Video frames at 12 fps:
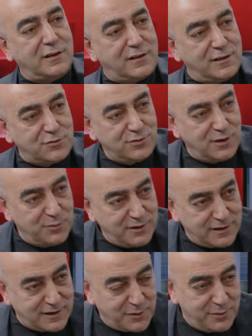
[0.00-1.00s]
dakika sonra
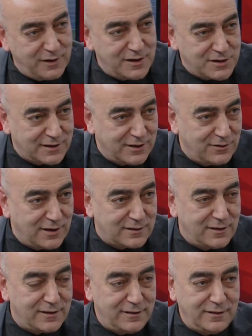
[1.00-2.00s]
Amerika Birleşik
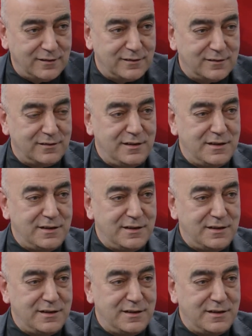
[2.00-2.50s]
Devletleri